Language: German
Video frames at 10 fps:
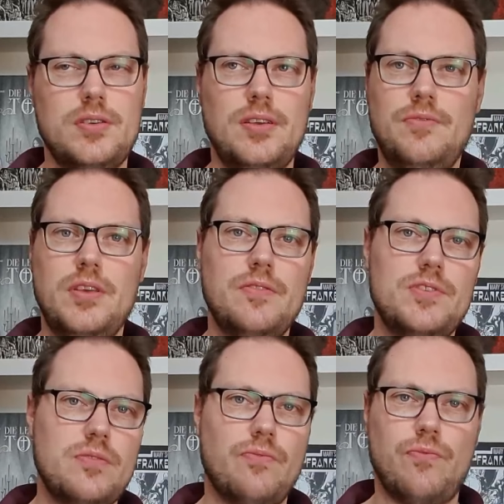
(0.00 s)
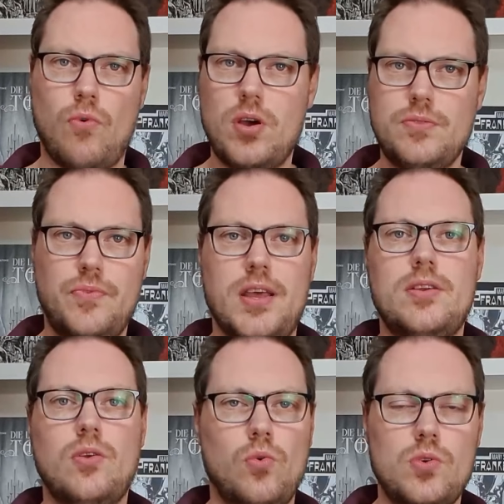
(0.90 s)
irgendwie gewisse Worte
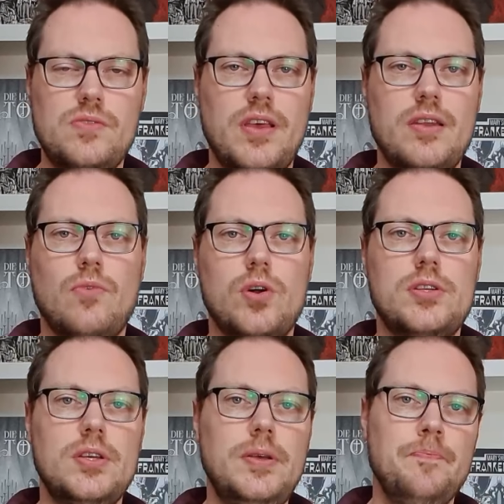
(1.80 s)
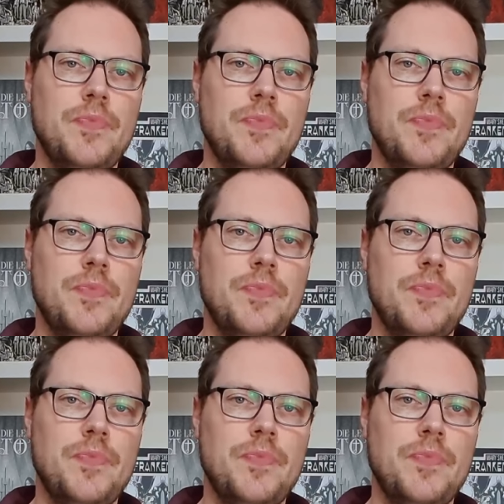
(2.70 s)
vielleicht noch loswerden wollte.